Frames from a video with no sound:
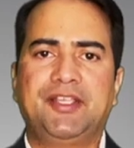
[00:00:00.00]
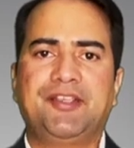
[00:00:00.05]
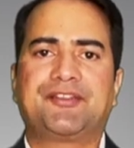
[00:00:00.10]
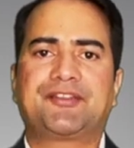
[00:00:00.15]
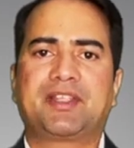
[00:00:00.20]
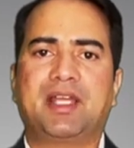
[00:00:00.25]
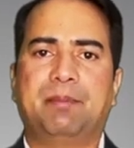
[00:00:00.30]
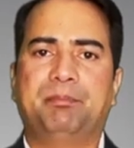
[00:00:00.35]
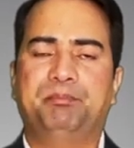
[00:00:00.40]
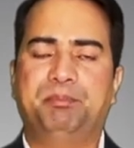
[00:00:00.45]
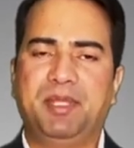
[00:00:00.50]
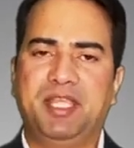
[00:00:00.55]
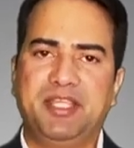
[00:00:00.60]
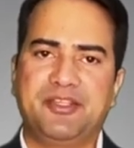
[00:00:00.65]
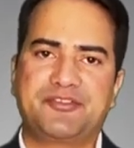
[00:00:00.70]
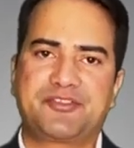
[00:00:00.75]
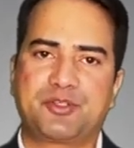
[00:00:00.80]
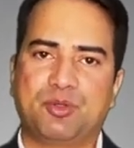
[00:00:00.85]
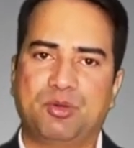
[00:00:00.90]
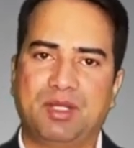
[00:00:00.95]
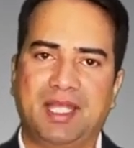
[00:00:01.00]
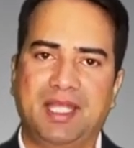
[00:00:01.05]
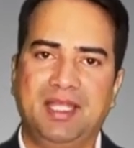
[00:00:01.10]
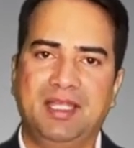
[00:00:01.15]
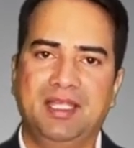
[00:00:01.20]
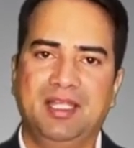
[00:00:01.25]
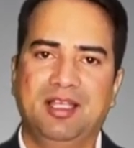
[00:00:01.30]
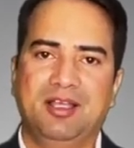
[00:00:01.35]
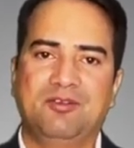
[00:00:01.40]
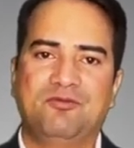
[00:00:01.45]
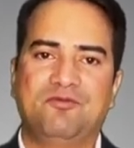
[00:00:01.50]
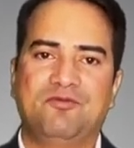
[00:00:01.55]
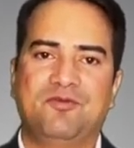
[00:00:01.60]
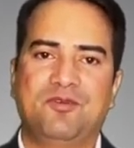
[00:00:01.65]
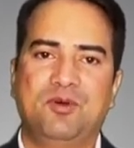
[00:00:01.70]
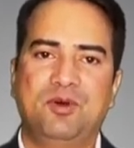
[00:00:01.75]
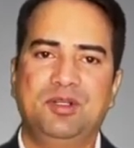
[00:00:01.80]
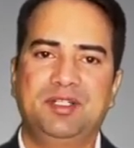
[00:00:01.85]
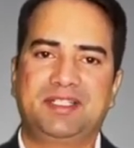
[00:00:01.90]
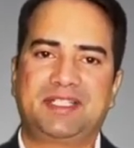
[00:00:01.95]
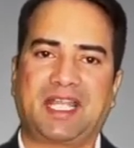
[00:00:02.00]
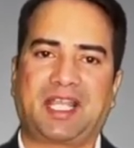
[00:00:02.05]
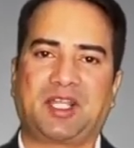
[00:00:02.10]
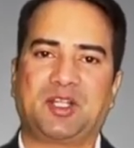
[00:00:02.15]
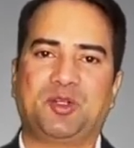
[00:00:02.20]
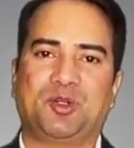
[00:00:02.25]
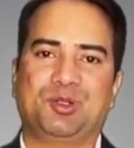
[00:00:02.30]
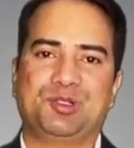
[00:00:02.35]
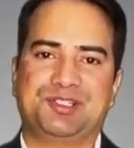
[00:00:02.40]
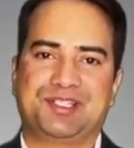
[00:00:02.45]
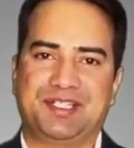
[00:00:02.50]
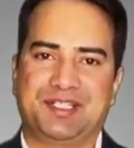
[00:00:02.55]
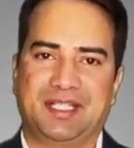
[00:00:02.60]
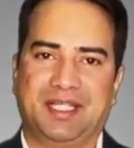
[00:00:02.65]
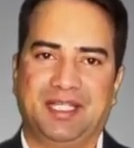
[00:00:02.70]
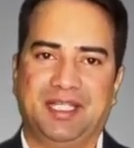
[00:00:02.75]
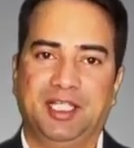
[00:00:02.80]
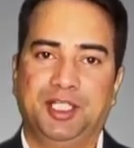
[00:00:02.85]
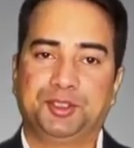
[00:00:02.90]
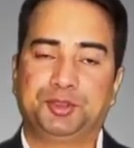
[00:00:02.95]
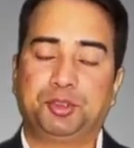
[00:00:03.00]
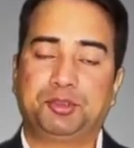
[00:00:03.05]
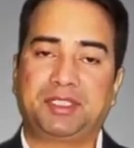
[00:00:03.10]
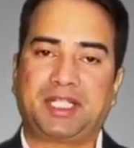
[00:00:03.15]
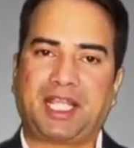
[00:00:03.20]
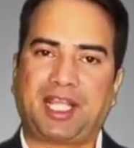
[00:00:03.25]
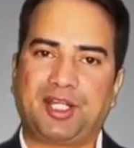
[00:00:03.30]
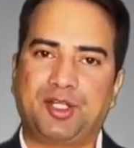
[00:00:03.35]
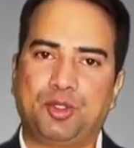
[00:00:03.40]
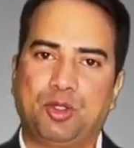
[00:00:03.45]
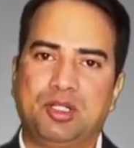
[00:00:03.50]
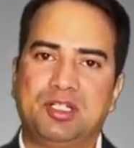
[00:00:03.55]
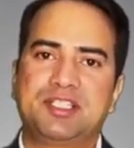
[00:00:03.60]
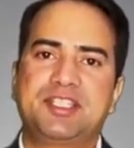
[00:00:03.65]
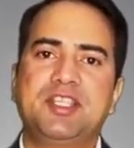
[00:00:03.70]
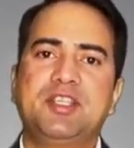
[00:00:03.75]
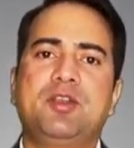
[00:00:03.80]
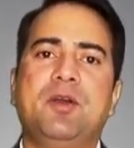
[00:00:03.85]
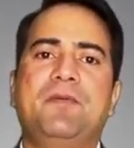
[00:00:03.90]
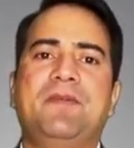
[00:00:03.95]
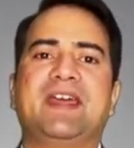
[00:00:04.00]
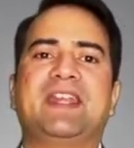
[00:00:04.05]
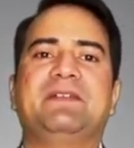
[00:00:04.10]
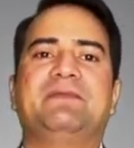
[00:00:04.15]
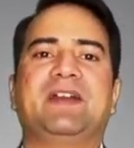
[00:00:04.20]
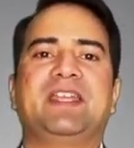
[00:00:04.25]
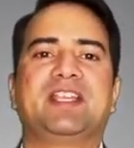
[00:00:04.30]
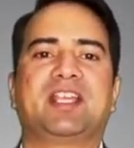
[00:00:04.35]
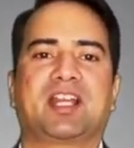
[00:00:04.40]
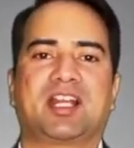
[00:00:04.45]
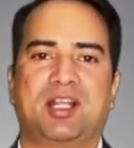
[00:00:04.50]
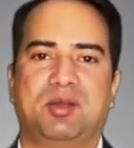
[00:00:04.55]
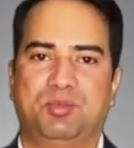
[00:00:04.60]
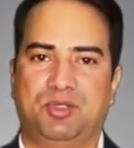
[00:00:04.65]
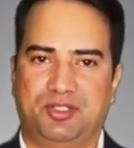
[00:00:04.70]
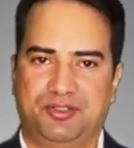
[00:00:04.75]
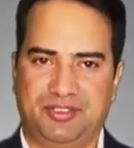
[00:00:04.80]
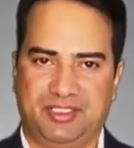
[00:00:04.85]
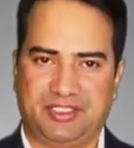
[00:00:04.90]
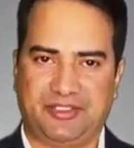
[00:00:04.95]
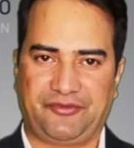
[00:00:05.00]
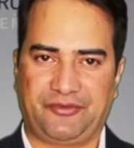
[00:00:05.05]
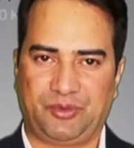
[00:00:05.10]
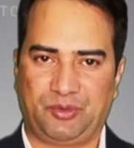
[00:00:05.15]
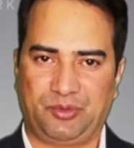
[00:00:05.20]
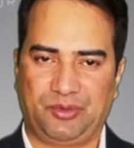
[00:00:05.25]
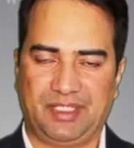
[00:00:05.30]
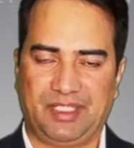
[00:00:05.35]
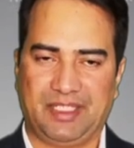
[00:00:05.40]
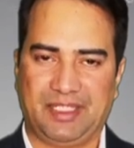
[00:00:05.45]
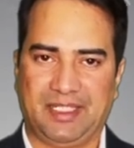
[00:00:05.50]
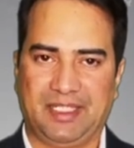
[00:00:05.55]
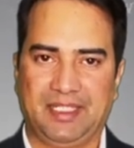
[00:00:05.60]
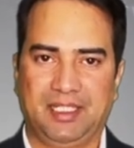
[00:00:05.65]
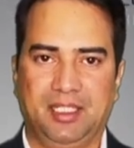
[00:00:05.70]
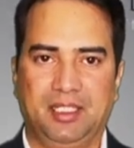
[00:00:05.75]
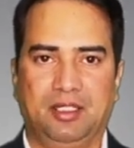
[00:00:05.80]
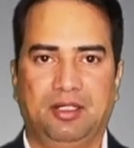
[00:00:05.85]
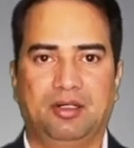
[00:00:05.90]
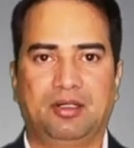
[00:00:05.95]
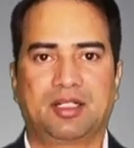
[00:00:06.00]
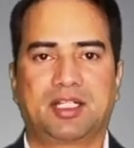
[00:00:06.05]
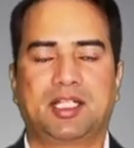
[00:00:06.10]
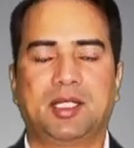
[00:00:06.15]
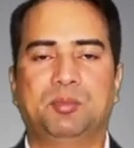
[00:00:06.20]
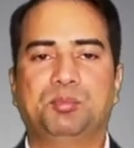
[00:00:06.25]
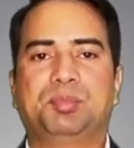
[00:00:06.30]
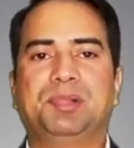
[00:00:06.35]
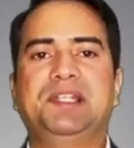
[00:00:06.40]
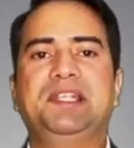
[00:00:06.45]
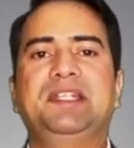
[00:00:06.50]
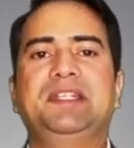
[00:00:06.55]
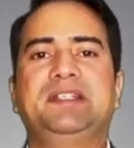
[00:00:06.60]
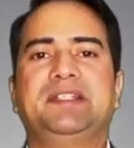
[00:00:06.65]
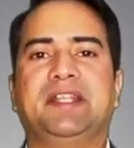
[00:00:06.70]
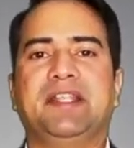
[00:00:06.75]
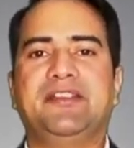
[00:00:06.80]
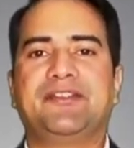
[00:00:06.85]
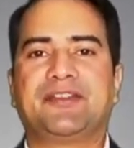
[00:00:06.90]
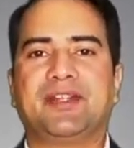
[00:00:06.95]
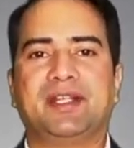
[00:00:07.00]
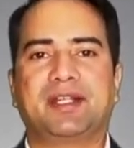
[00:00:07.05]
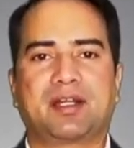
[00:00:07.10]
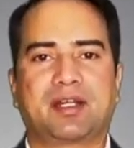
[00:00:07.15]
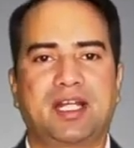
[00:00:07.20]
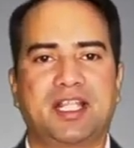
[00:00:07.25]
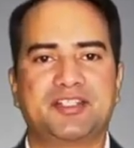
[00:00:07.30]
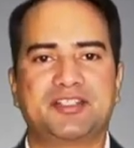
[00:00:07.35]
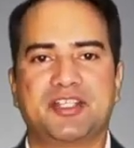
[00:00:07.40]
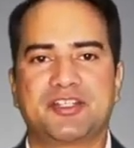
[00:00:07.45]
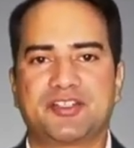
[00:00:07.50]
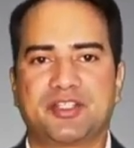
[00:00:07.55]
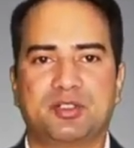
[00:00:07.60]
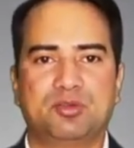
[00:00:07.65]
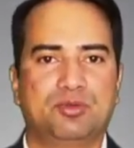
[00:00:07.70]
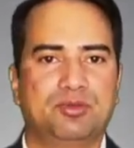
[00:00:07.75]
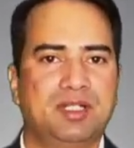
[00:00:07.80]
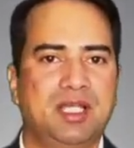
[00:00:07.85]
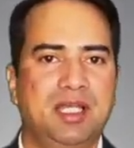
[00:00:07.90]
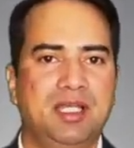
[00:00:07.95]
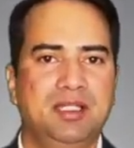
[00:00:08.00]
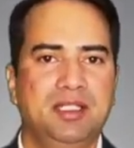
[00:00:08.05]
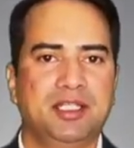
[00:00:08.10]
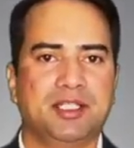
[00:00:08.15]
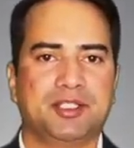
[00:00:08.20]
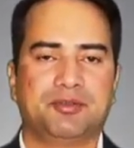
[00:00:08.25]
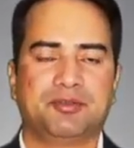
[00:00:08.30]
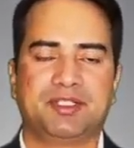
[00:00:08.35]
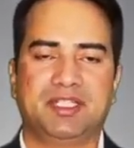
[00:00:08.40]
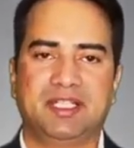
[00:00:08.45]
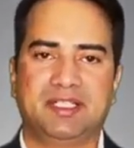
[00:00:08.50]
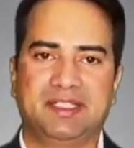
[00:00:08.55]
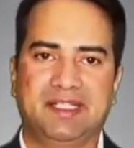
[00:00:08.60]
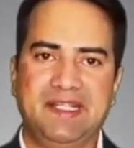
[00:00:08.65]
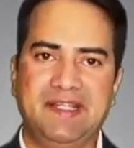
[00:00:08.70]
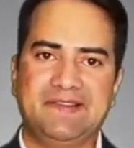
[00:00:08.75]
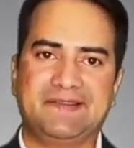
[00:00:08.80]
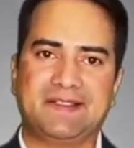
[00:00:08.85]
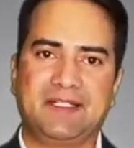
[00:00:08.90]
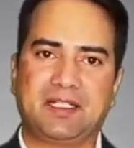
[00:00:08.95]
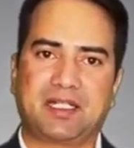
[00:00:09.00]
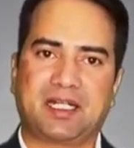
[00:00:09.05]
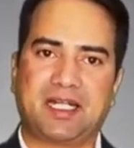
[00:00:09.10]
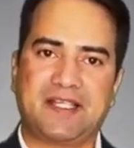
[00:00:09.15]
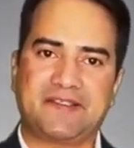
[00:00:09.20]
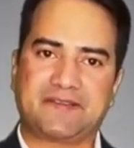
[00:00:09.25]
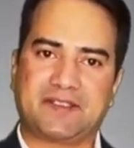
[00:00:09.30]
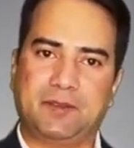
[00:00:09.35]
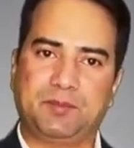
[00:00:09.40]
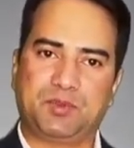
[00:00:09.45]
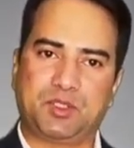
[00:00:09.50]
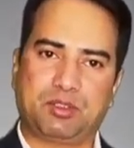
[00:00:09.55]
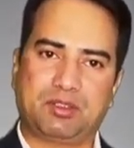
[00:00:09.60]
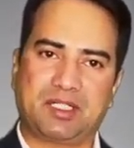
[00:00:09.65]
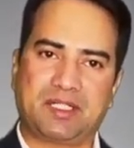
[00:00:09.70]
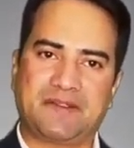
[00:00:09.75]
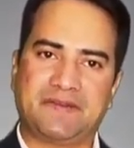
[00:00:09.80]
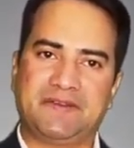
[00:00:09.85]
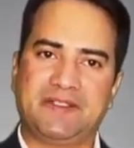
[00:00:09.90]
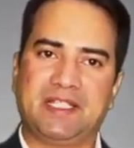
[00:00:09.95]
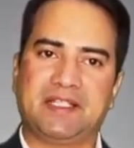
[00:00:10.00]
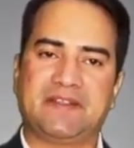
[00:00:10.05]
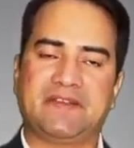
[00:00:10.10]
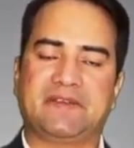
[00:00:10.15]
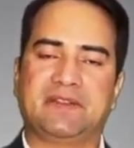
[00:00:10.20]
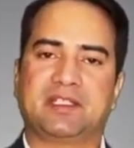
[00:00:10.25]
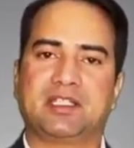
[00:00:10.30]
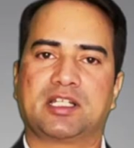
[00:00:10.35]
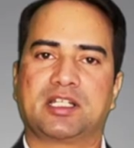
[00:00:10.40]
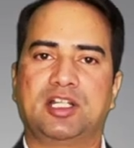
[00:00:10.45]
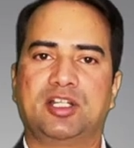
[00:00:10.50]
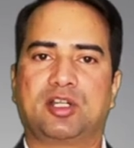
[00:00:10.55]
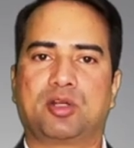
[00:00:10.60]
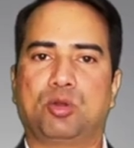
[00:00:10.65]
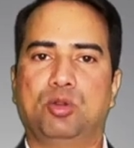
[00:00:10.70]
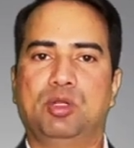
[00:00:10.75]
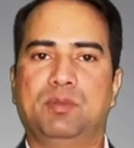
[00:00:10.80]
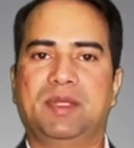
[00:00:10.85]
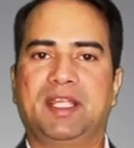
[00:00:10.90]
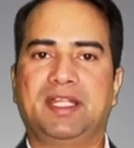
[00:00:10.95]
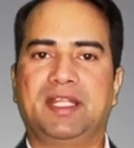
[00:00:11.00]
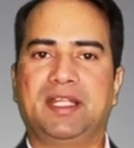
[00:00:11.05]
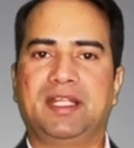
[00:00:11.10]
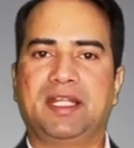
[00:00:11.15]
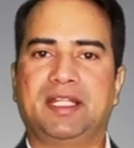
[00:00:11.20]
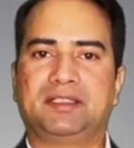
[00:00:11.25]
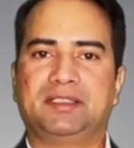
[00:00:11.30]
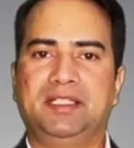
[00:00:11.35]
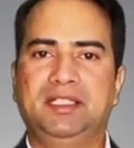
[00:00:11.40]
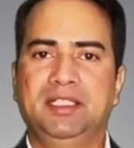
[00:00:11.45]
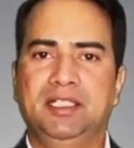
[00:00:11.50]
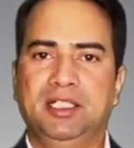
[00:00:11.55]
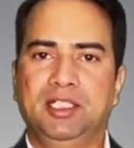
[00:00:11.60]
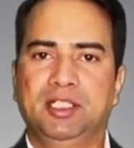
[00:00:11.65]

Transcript: इसका बेस जो है वो टेक्नोलॉजी है तो टेक्नोलॉजी को वेरीफाई करना बहुत ज्यादा जरूरी है और कंप्लीट डिसेंट्रलाइजेशन होना क्योंकि ये डिसेंट्रलाइज क्रिप्टो करेंसी है किसी के कंट्रोल में नहीं रहती